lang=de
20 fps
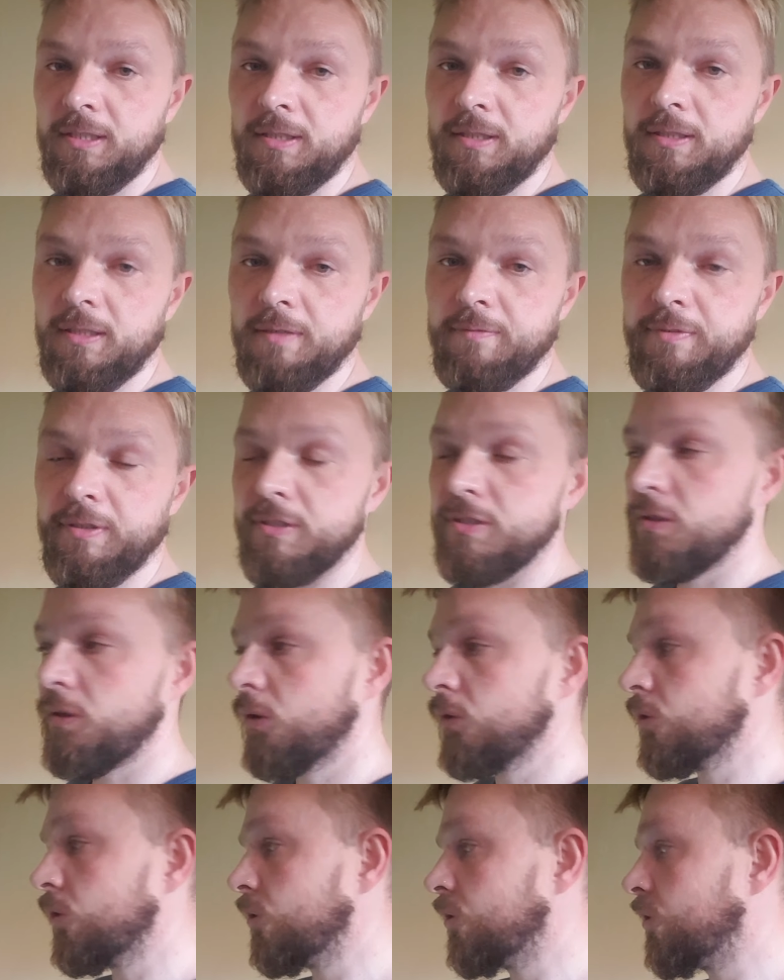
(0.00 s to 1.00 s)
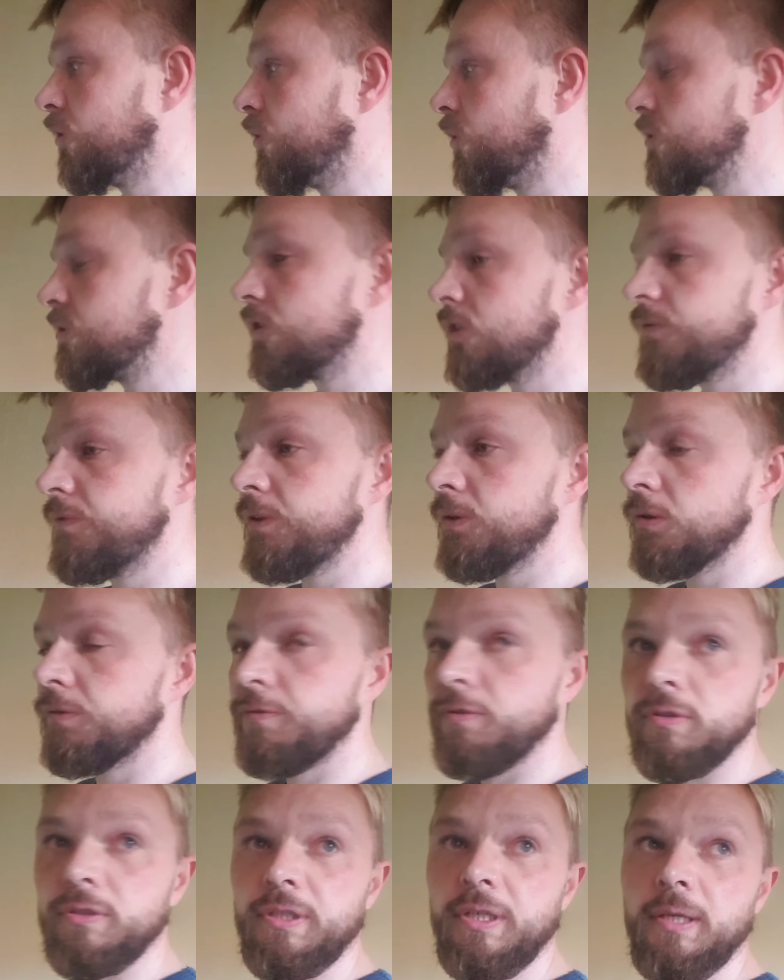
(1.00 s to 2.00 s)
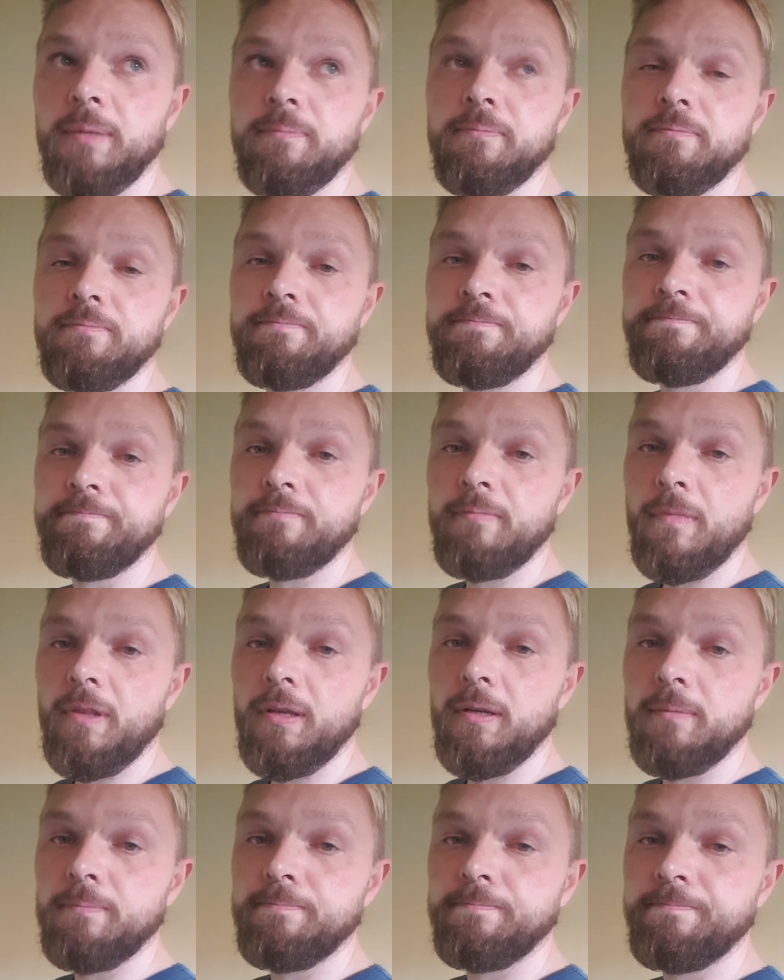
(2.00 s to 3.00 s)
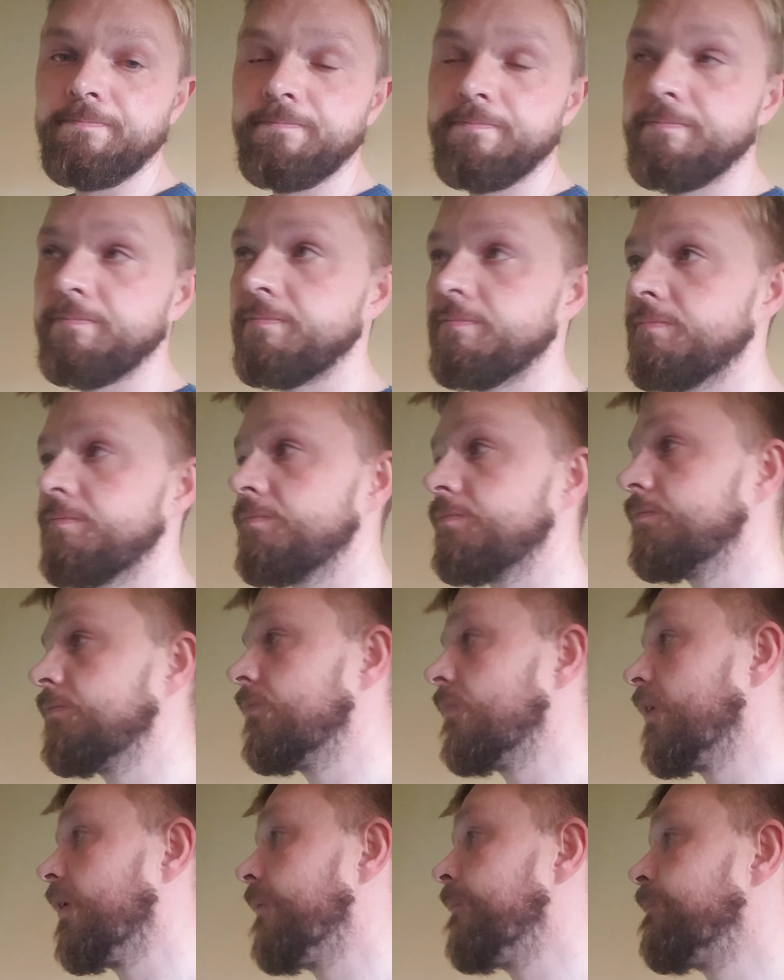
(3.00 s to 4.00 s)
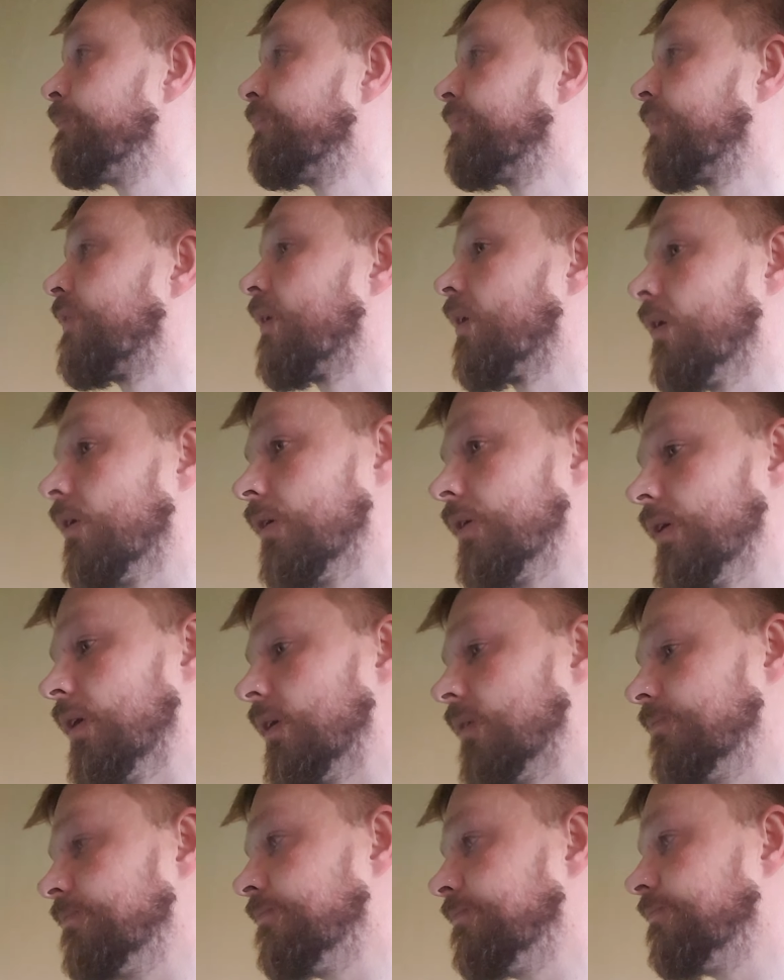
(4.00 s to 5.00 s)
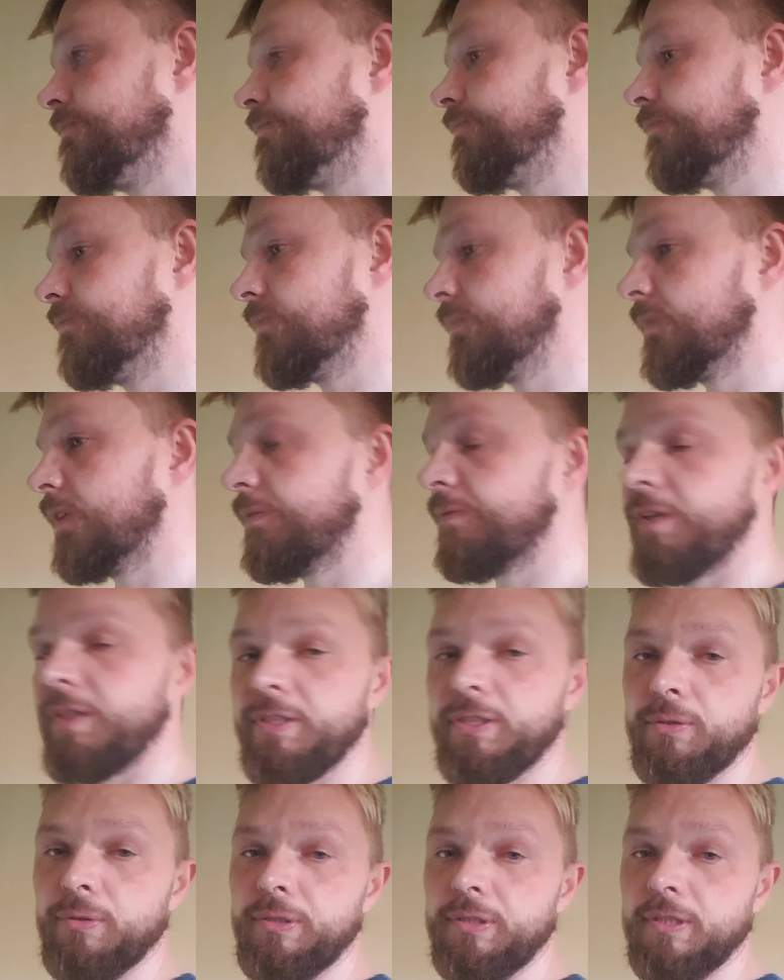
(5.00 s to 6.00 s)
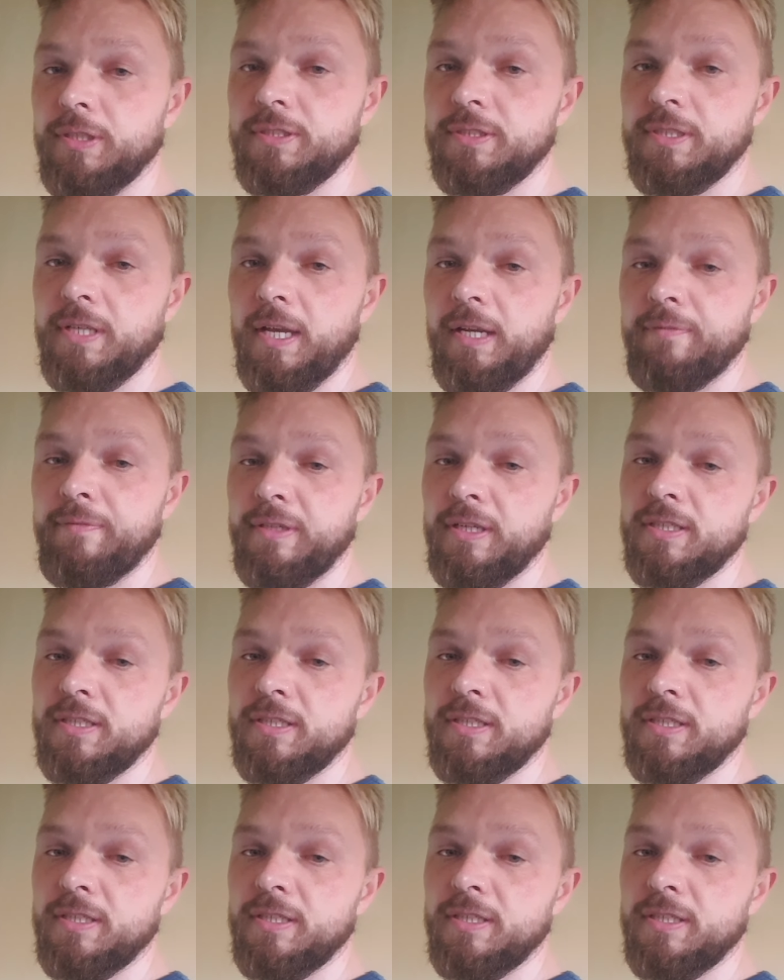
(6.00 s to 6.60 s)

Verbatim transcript: Da wird es auch noch ein kurzes Video von geben. Ähm, ja, dann werde ich euch das zeigen, wie